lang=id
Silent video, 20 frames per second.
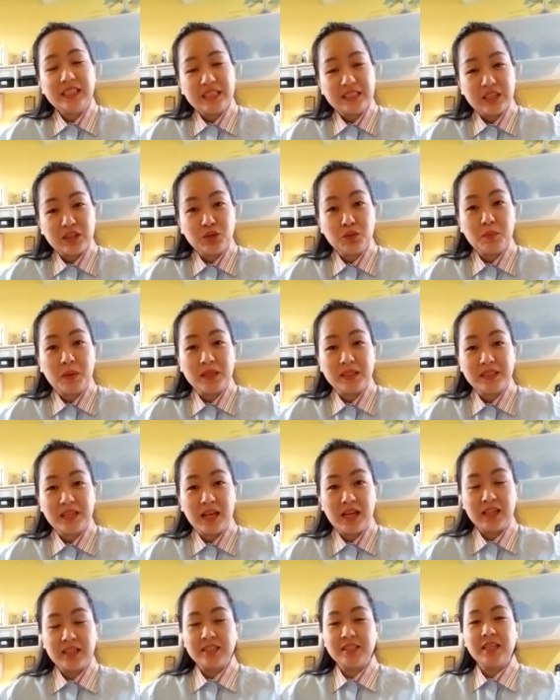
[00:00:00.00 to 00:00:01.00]
hanya satu
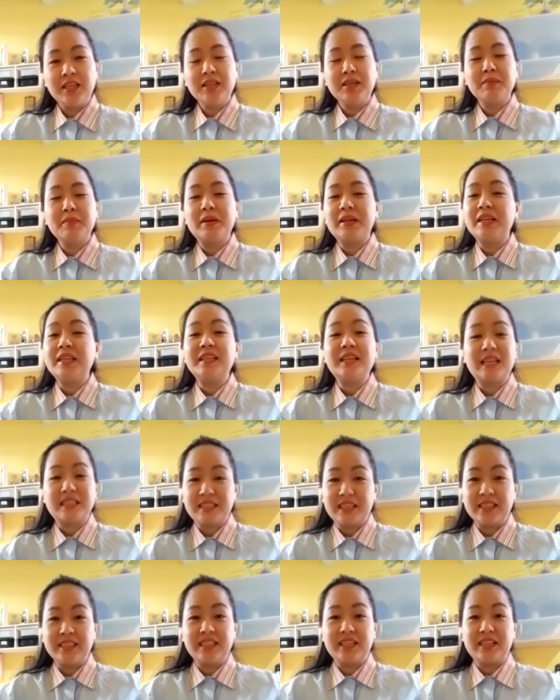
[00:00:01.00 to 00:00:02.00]
pasal saya kemarin nggak
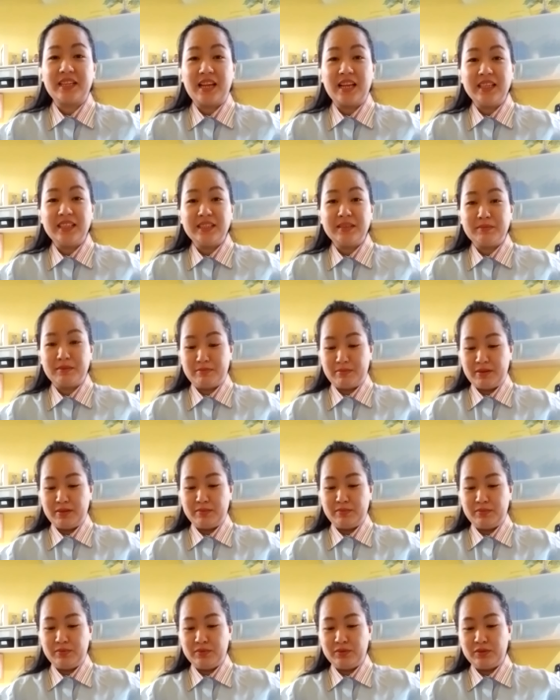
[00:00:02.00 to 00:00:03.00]
cek-cek lagi Bapak
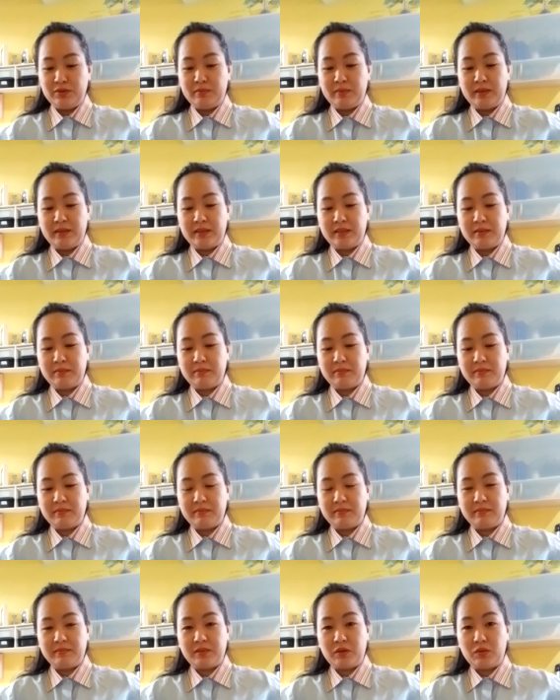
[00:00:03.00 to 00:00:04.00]
Ibu cuman
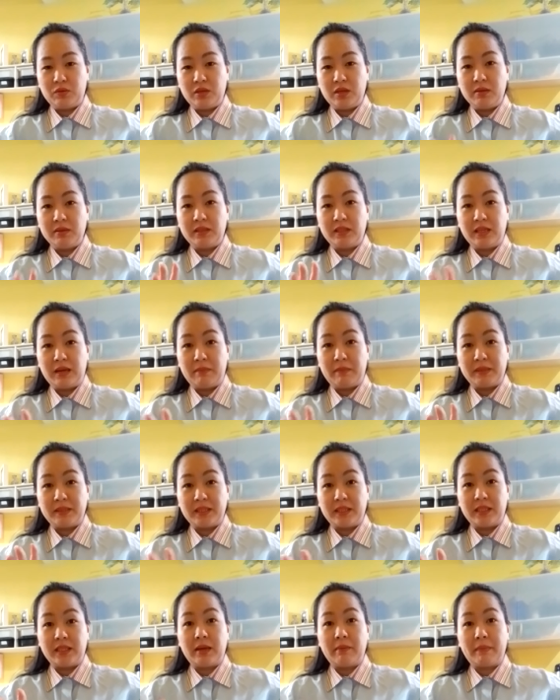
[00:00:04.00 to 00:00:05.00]
taunya tiga
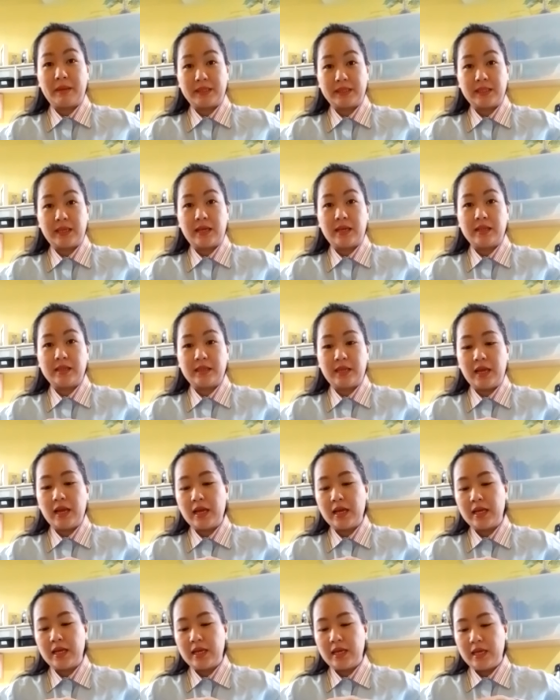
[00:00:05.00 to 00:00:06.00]
pasal tiga pasal ya
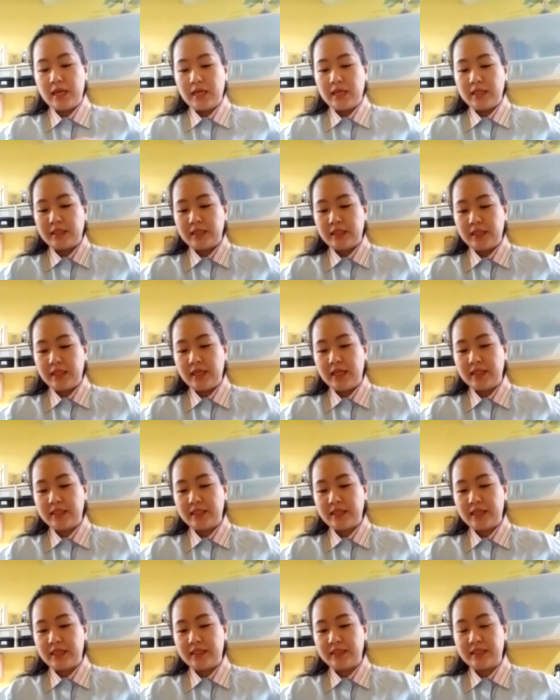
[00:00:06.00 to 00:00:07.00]
jadi
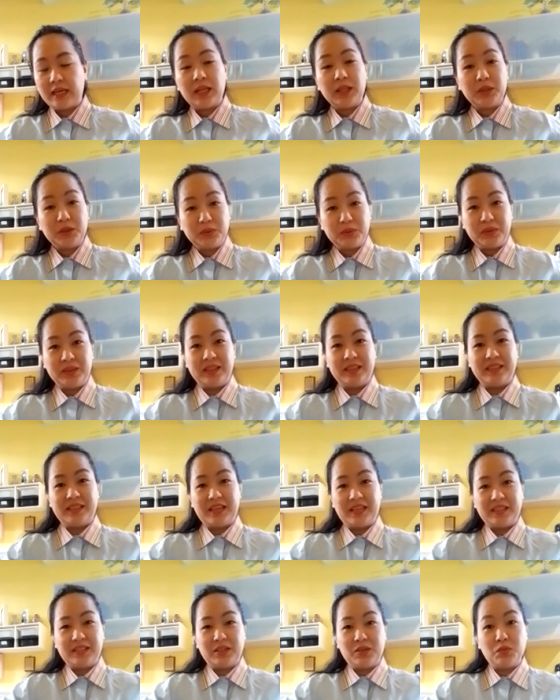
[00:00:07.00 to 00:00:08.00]
hanya satu ini
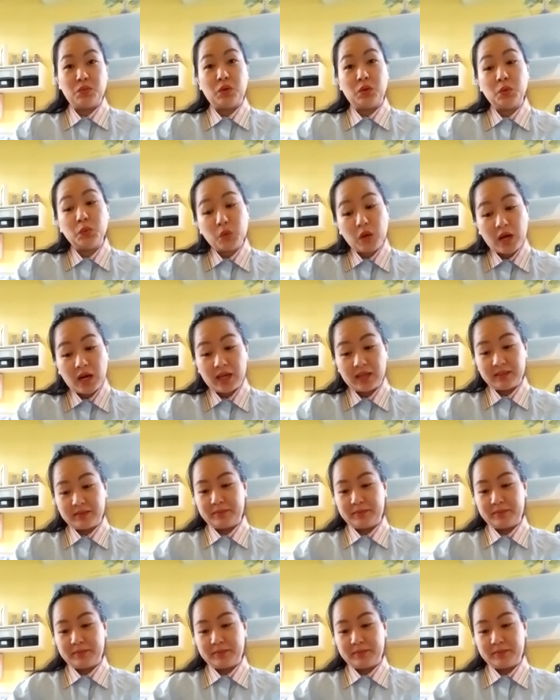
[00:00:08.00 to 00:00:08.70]
ternyata dua-dua